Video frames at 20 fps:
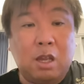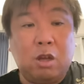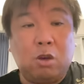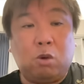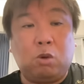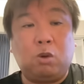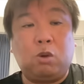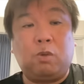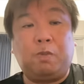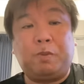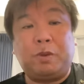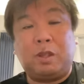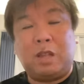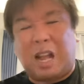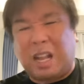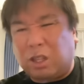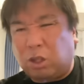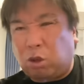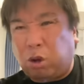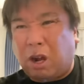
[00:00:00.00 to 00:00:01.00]
この、
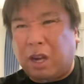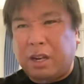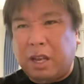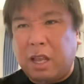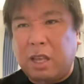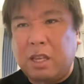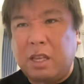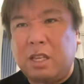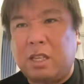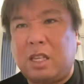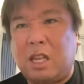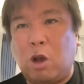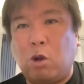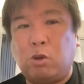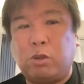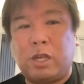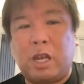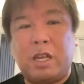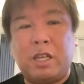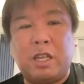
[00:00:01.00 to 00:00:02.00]
なんとかね、1点を
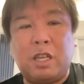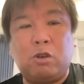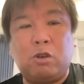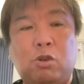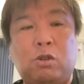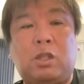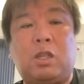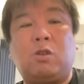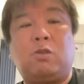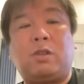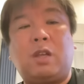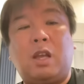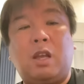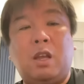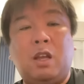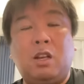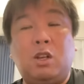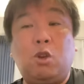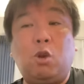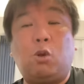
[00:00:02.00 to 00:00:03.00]
塞いでていうね、
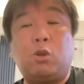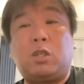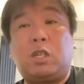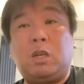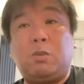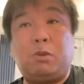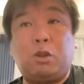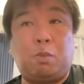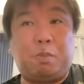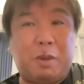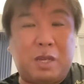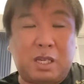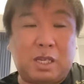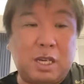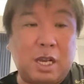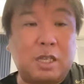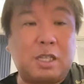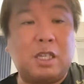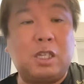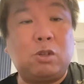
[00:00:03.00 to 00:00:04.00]
両チームの
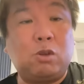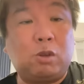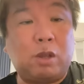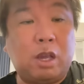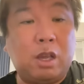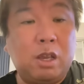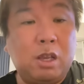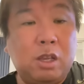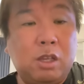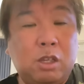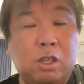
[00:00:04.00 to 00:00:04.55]
ピッチャー陣のね、